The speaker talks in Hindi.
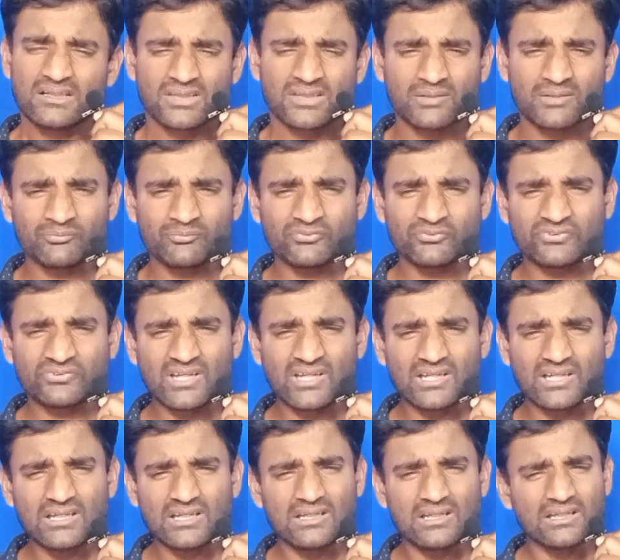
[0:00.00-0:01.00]
थमसा
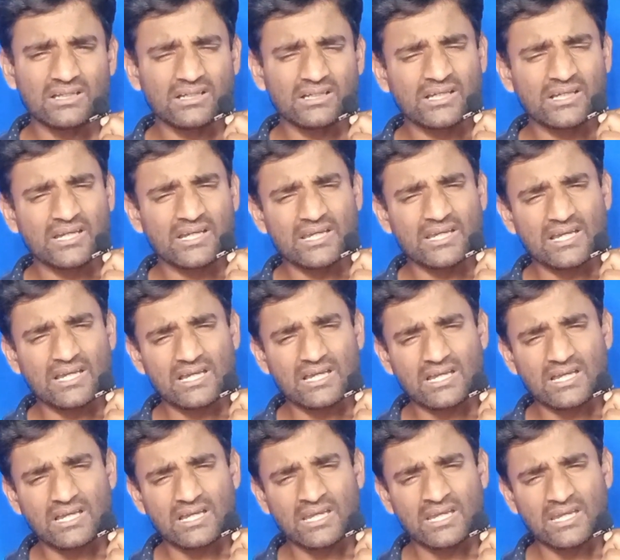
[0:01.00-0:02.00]
गया
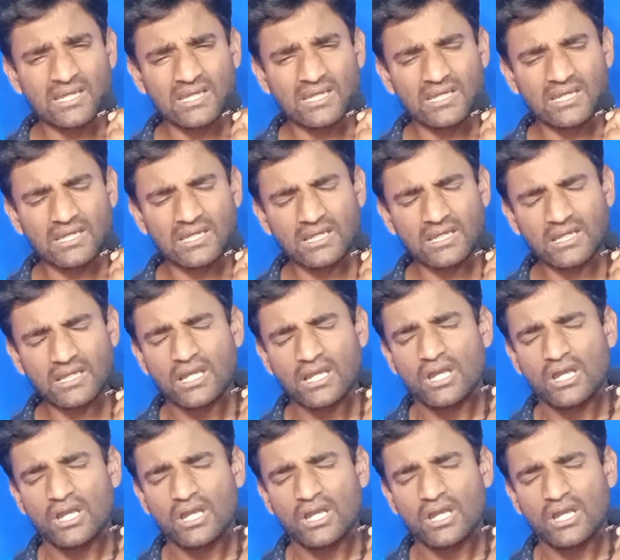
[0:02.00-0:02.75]
है